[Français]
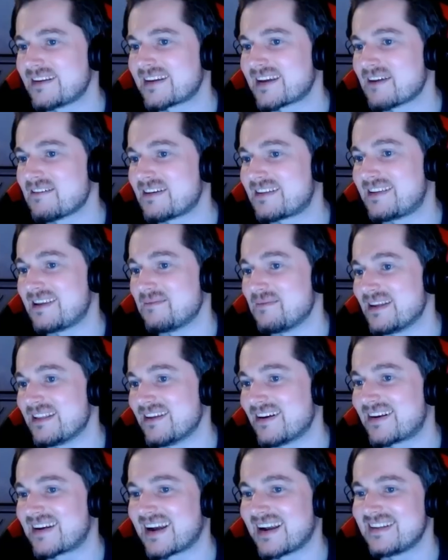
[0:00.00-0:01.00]
Ce que tu décris avec
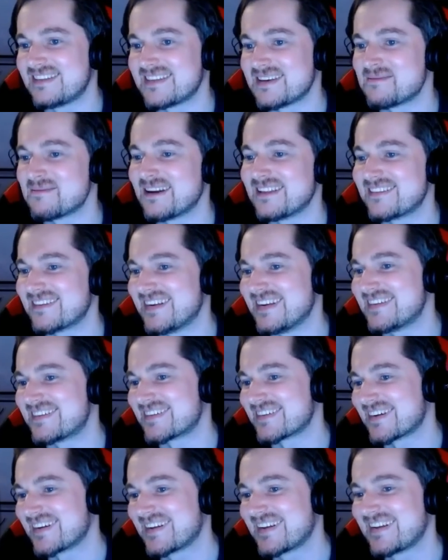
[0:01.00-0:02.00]
tes médocs, c'est moi
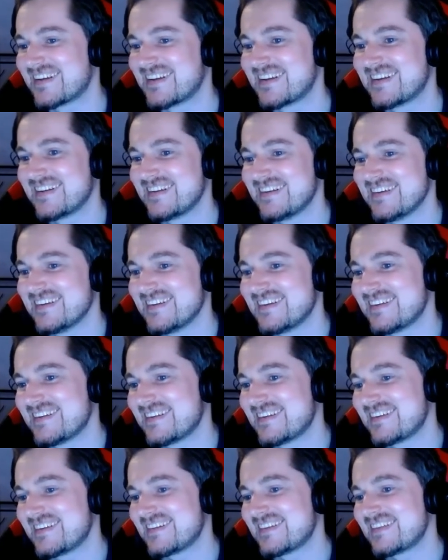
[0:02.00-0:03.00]
tous les jours.
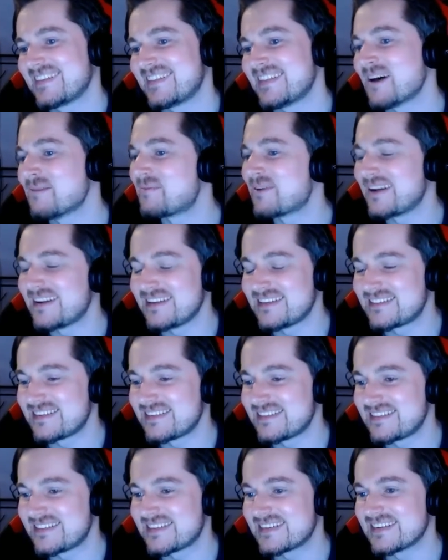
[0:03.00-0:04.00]
non, pas
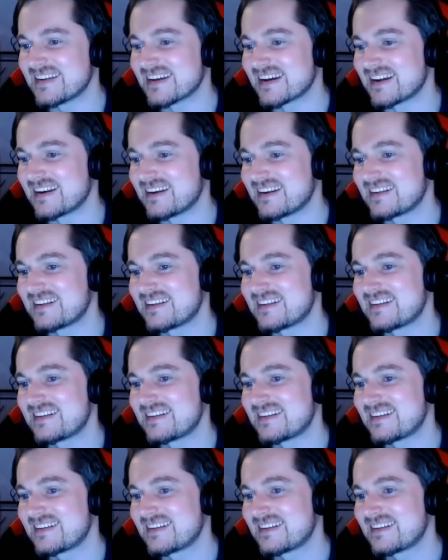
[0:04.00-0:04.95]
anesthésie générale.